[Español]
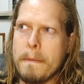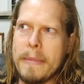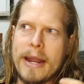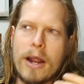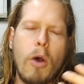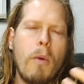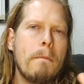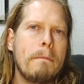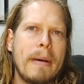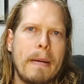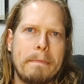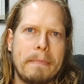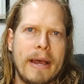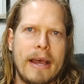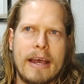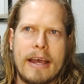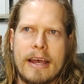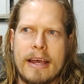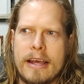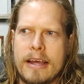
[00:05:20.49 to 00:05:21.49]
ver a un
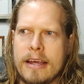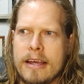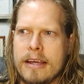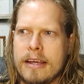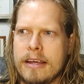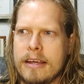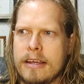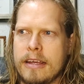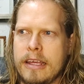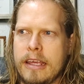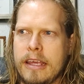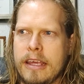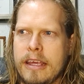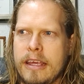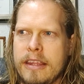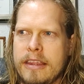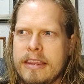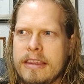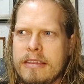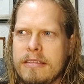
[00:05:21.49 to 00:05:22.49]
papá
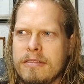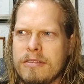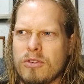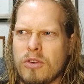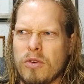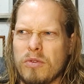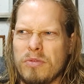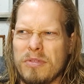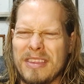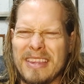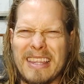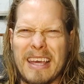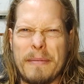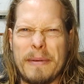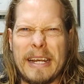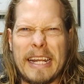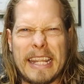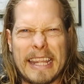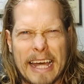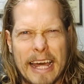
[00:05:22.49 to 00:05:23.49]
eh, con
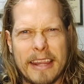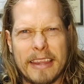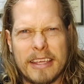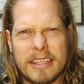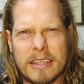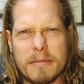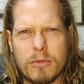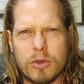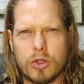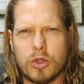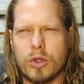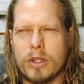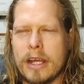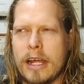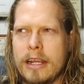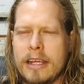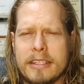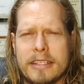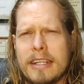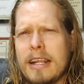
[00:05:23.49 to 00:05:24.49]
debilidades
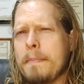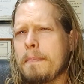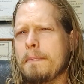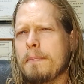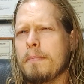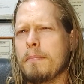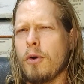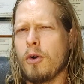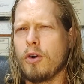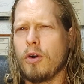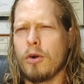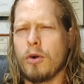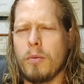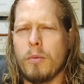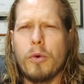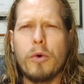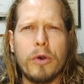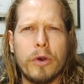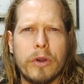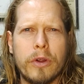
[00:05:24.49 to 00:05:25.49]
emocionales era poco
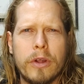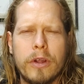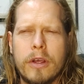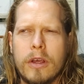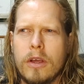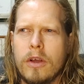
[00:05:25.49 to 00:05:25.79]
común.